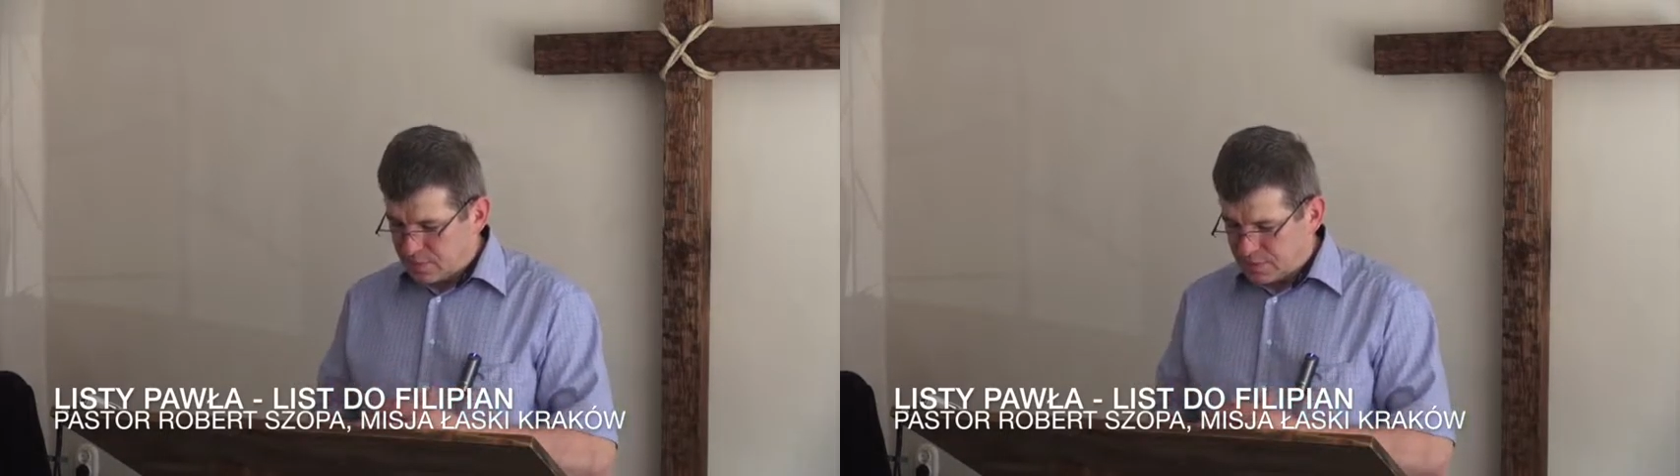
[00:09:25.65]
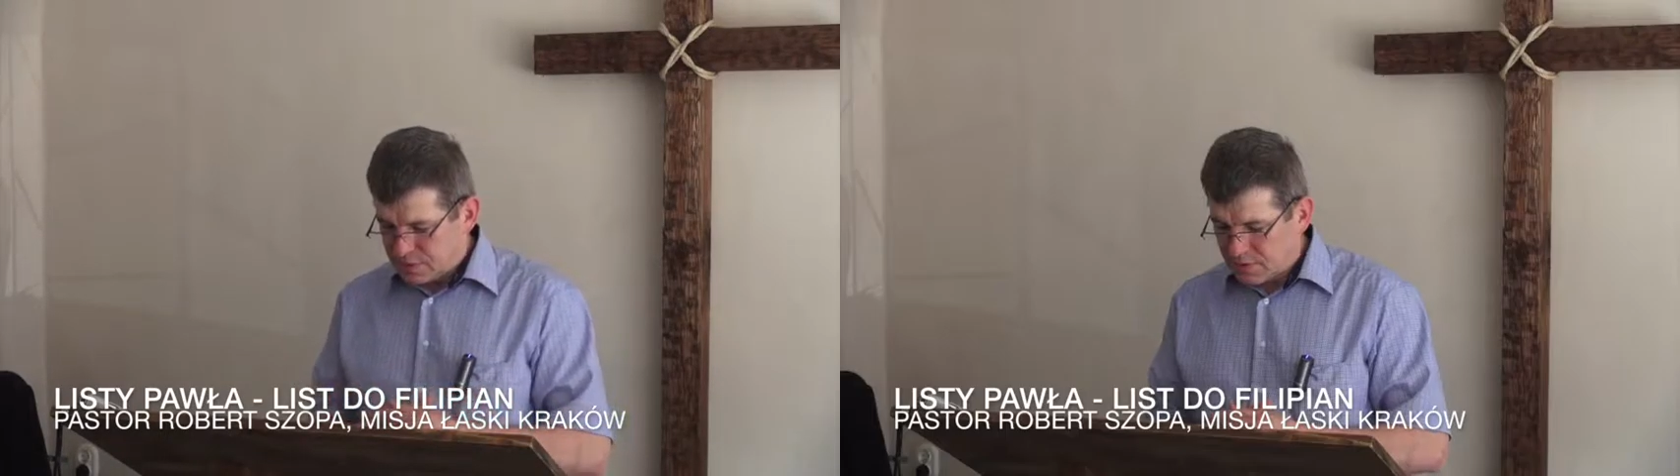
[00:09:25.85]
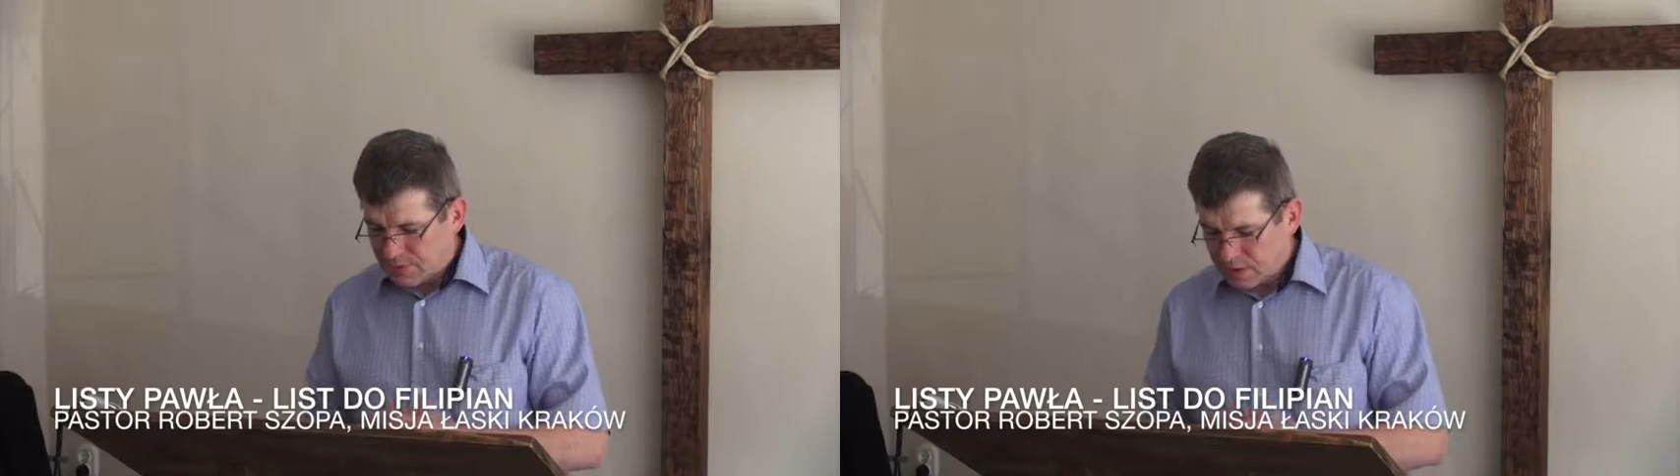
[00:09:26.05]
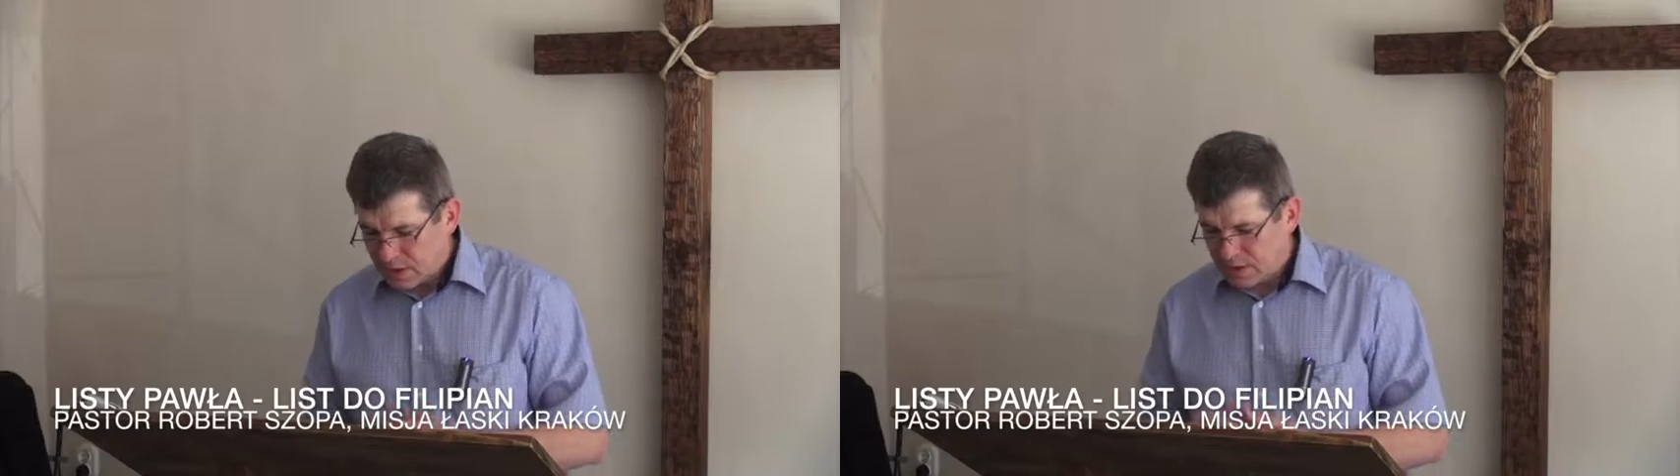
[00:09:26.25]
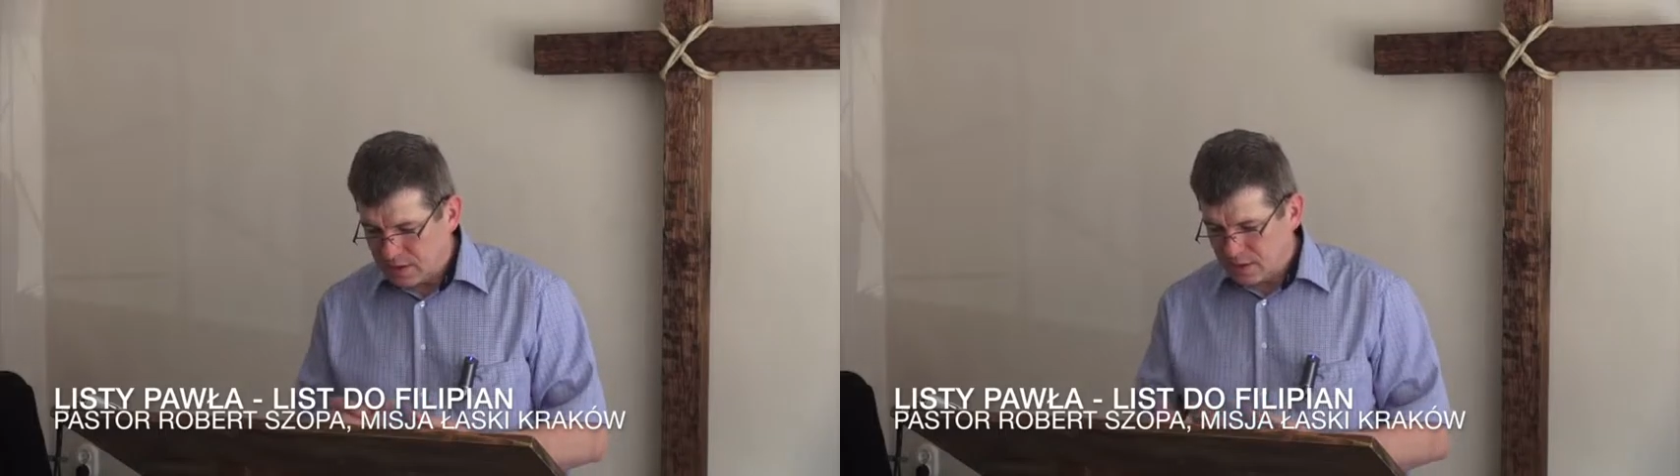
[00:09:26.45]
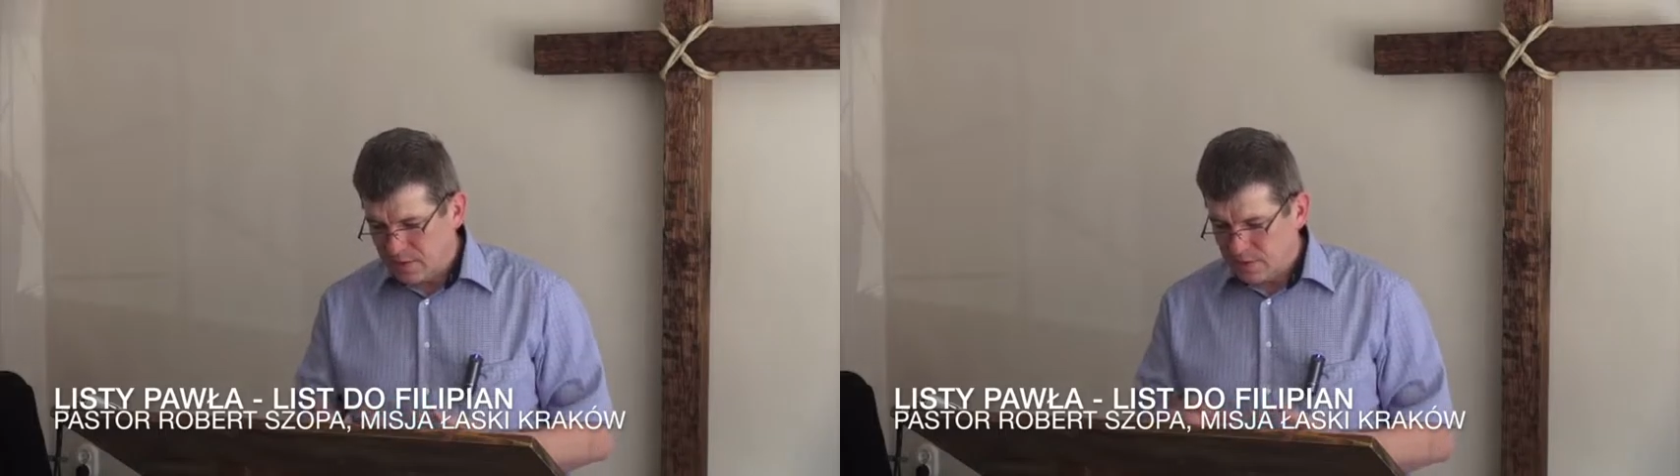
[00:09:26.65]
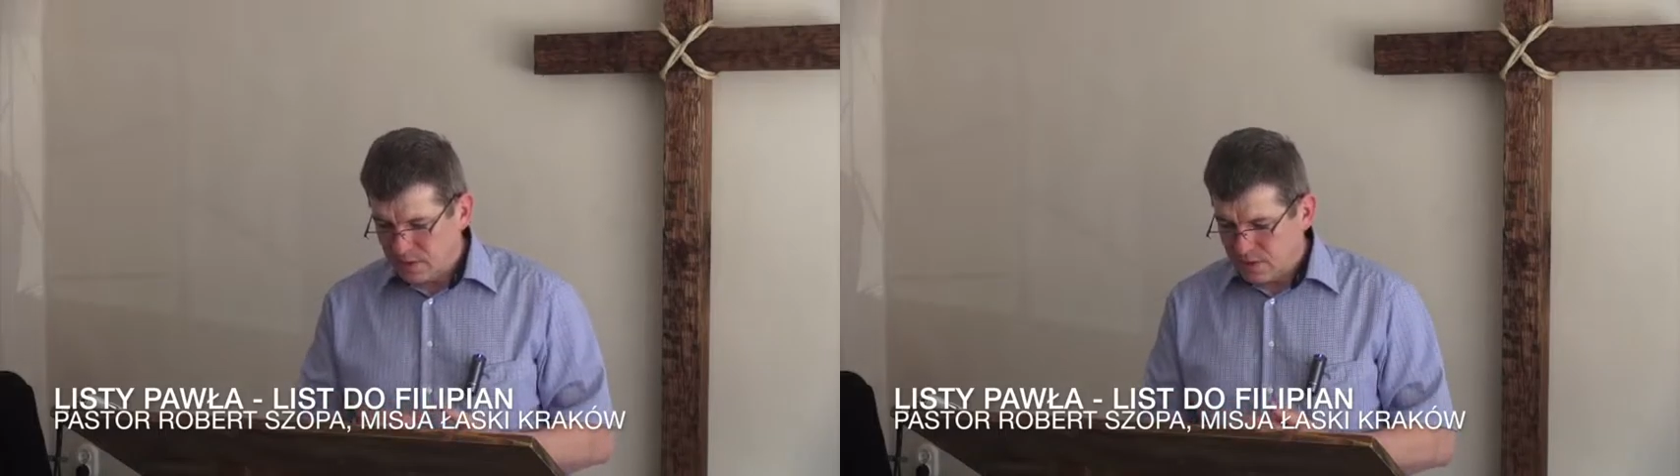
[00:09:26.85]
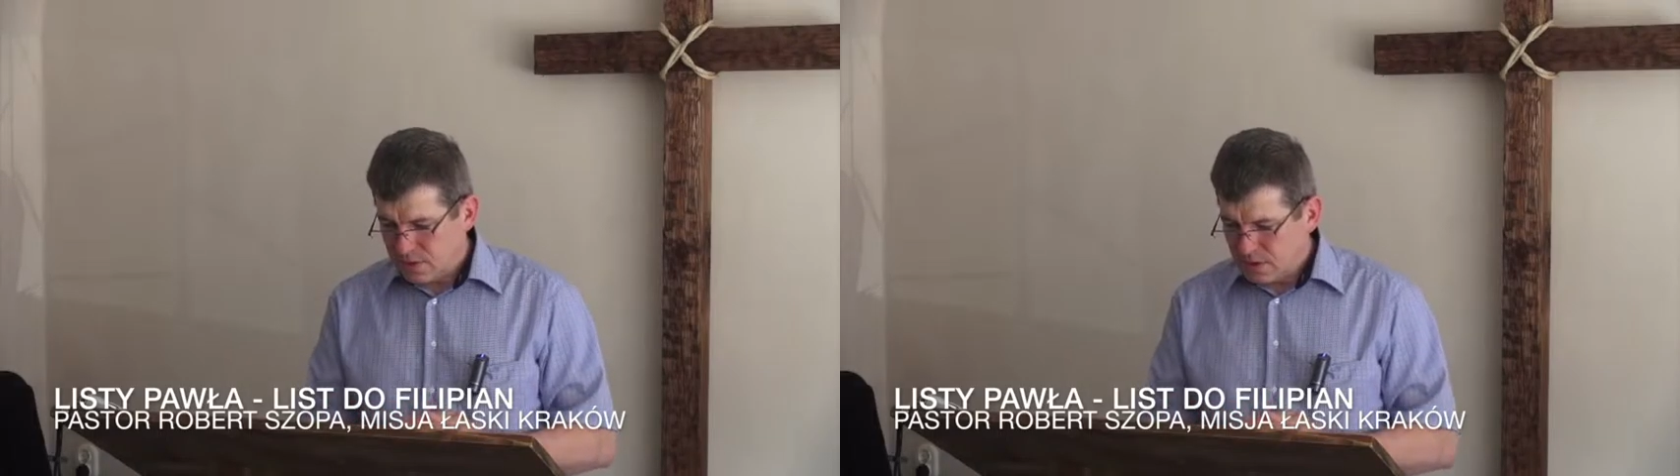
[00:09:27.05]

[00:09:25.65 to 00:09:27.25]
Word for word: pozdrowienia i, i,